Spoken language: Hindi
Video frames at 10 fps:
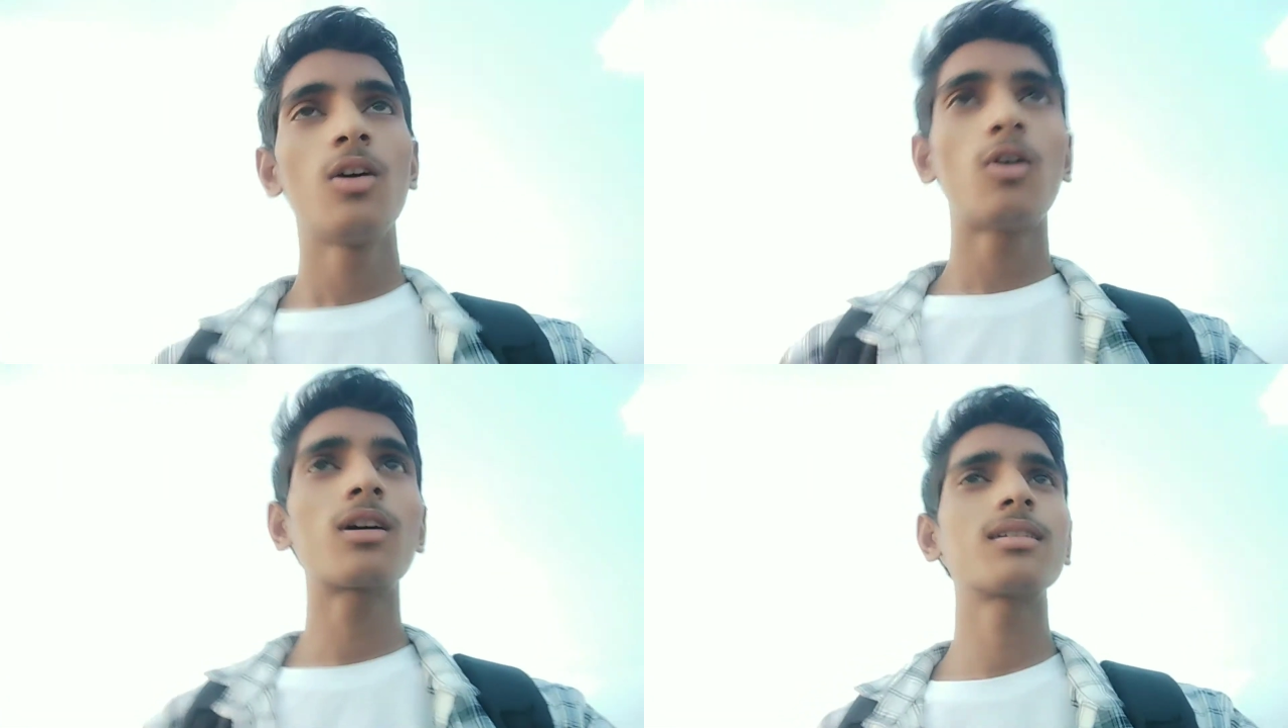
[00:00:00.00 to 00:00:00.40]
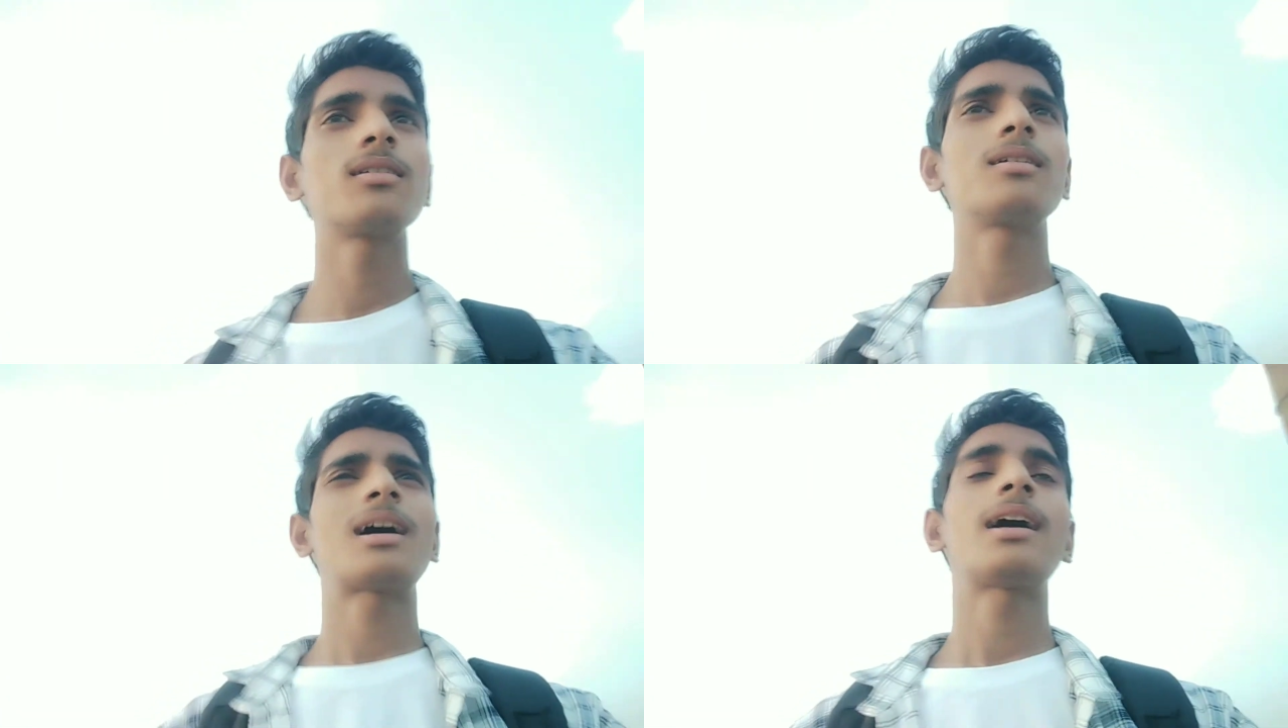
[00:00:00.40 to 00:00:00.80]
और
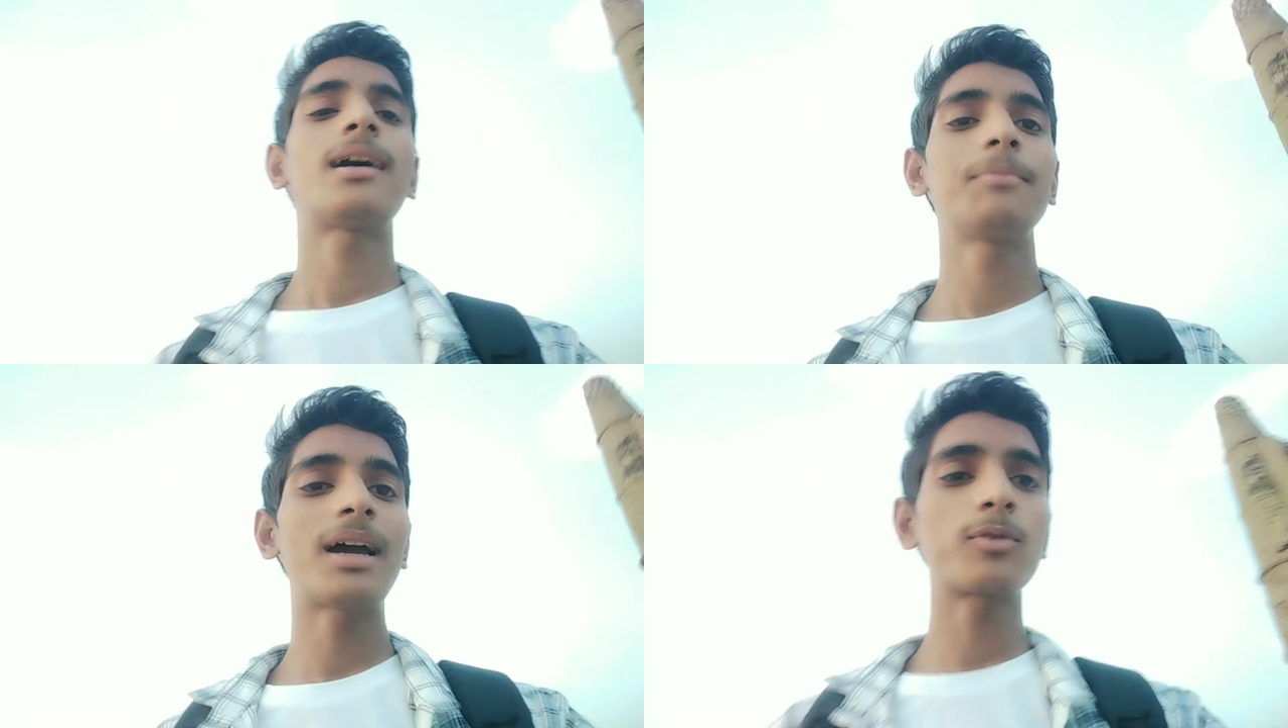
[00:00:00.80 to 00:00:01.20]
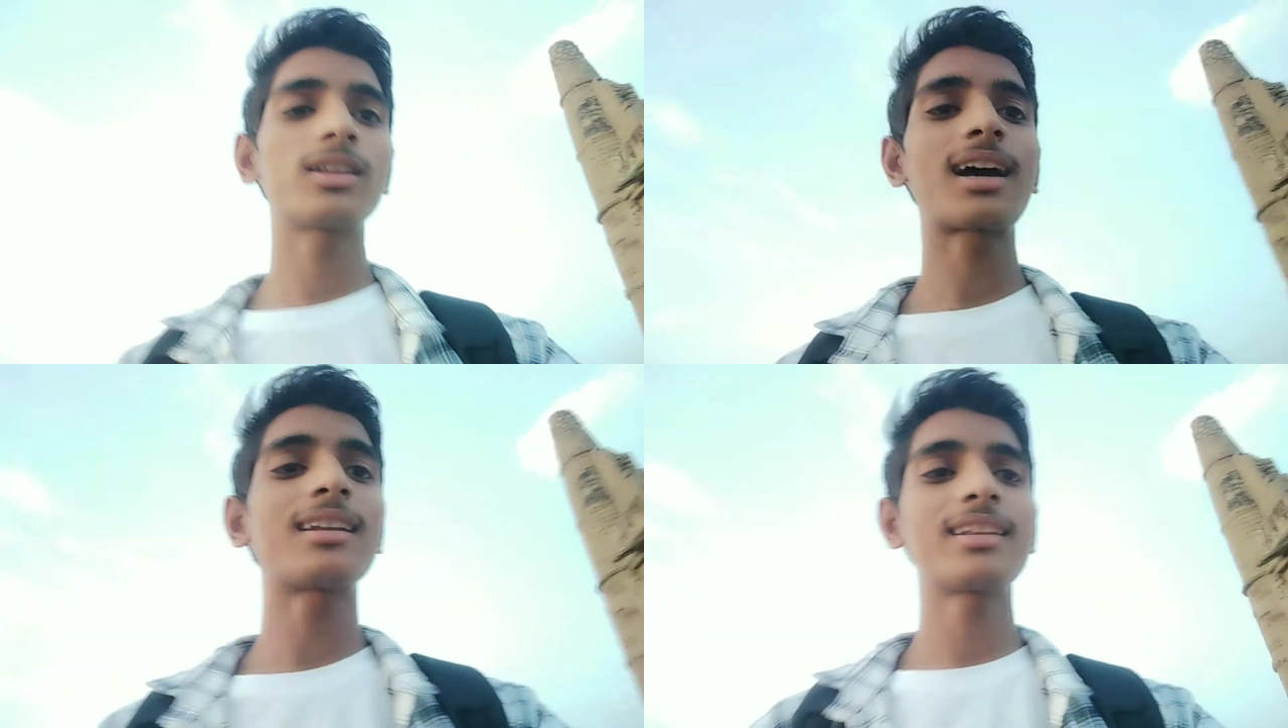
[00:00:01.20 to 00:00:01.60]
आ, मैं आपको
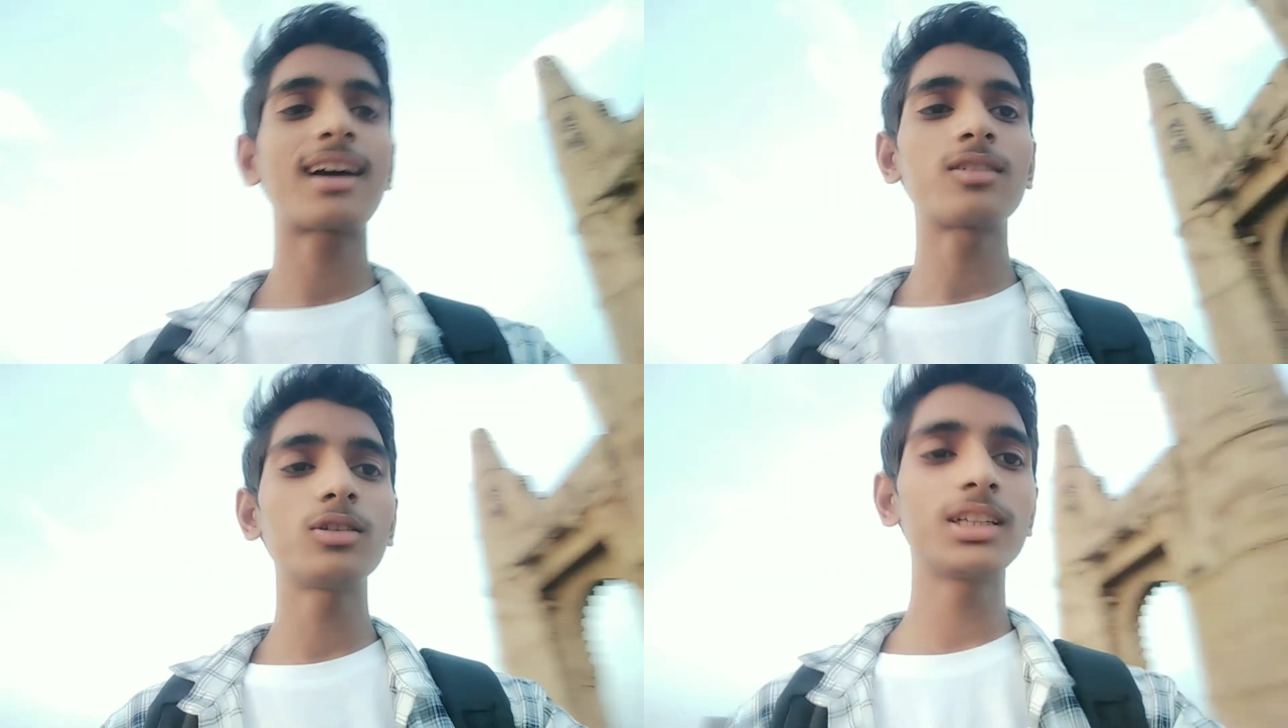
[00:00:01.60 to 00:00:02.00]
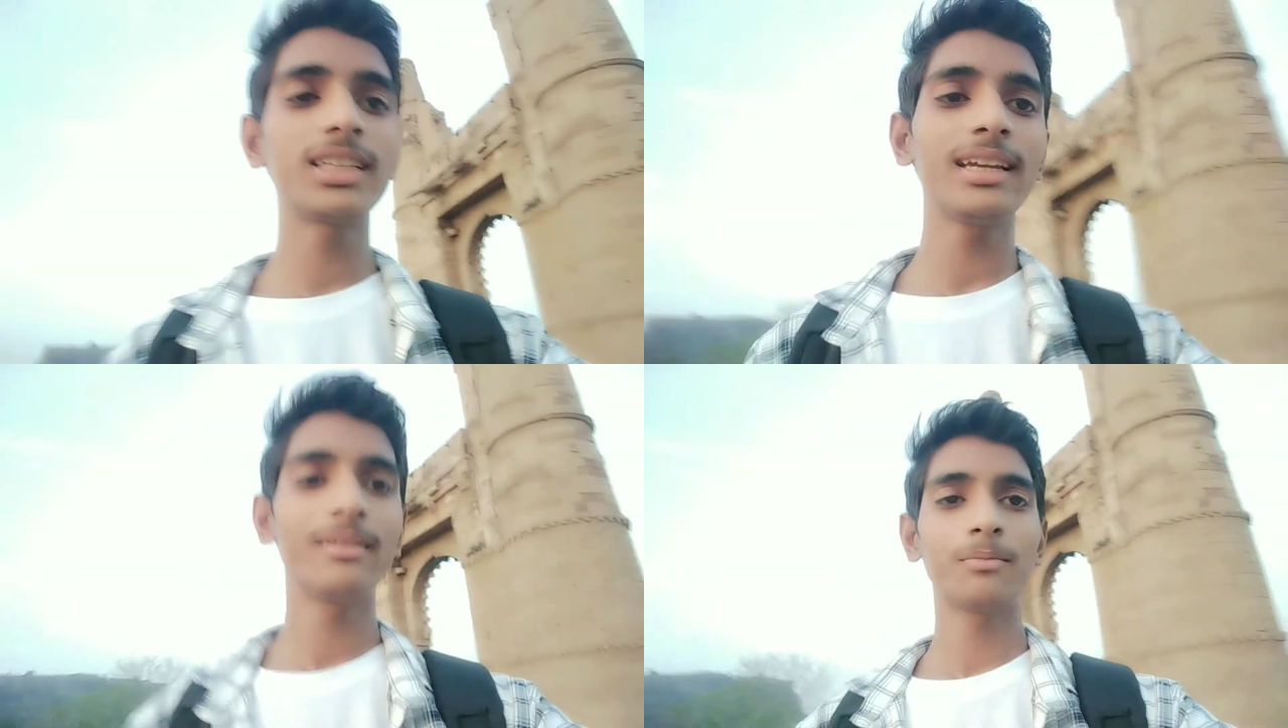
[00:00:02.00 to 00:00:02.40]
दिखा दिखाता हूँ
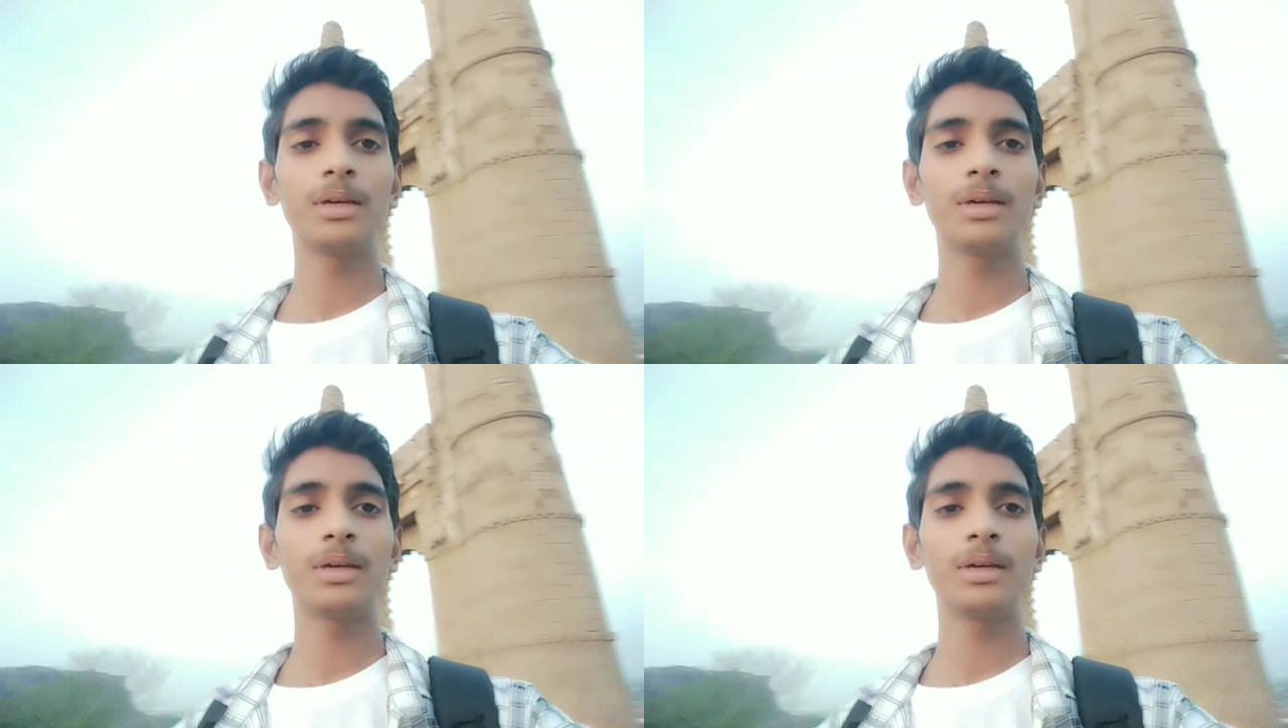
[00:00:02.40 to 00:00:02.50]
देखिए